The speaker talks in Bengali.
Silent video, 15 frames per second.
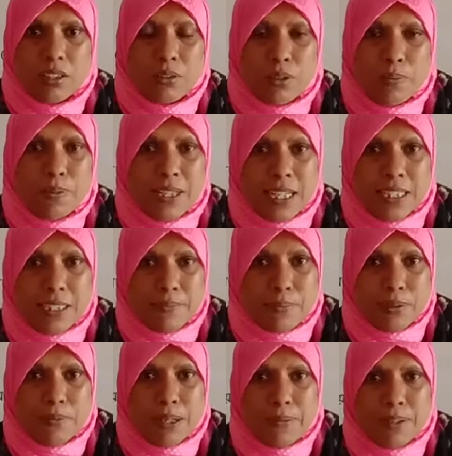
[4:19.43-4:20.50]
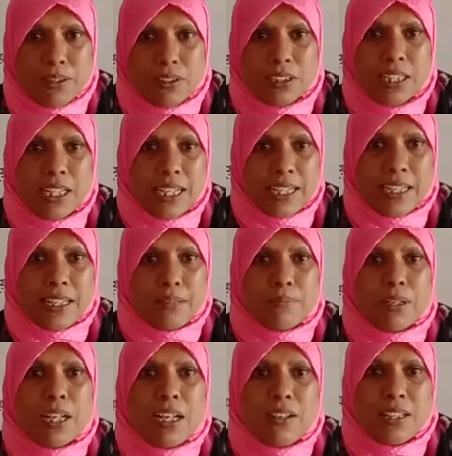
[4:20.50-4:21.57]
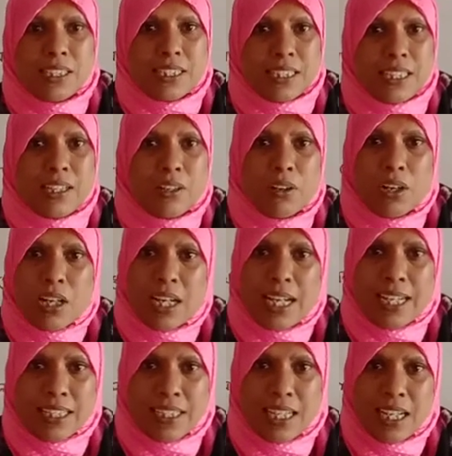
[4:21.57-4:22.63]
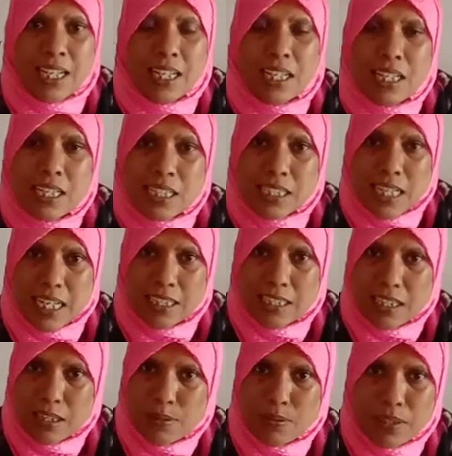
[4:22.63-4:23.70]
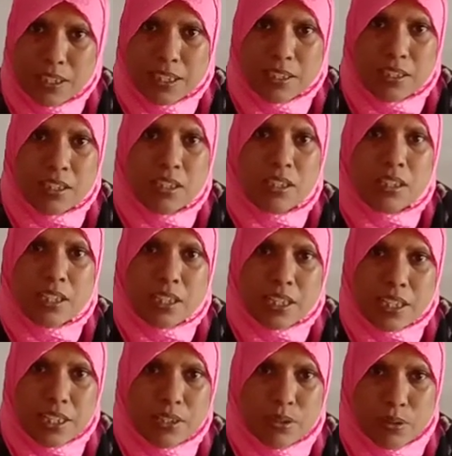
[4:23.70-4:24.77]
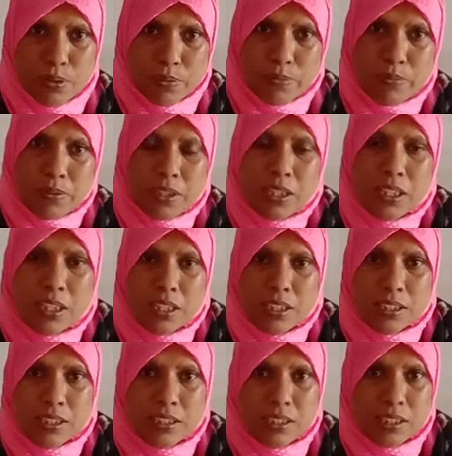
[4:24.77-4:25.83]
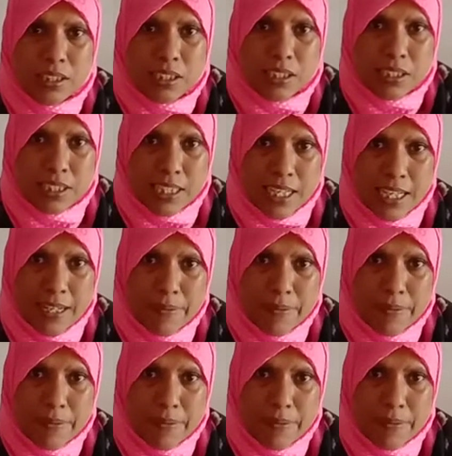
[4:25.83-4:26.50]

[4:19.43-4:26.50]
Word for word: অবিনাশী প্রভাবের কথা এখানে বলা হয়েছে লখা একটা সাধারণ কৃষক সে